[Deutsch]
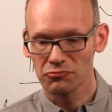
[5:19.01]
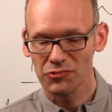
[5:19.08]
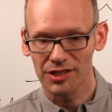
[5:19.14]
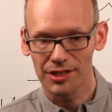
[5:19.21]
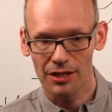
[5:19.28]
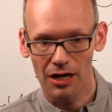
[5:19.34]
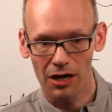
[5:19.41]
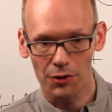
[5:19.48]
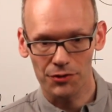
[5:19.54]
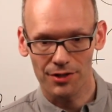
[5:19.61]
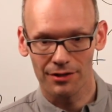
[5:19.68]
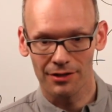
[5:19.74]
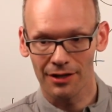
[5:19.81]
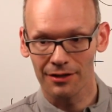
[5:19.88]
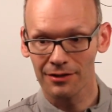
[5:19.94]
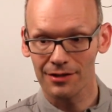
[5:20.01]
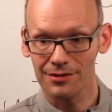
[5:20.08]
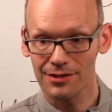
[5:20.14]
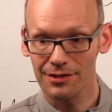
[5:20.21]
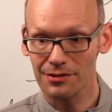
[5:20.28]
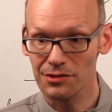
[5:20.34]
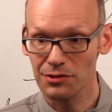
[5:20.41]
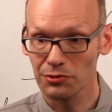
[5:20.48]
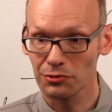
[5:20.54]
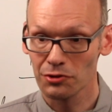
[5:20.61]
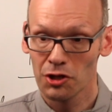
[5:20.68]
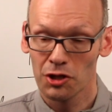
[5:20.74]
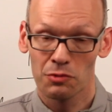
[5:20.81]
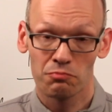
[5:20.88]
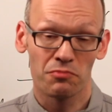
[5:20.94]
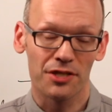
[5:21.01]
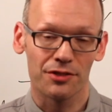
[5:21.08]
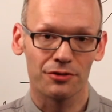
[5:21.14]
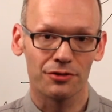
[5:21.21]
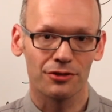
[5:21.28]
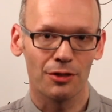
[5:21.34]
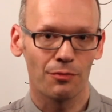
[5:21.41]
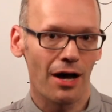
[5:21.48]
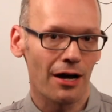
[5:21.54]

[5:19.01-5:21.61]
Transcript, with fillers: die Auseinandersetzung mit dem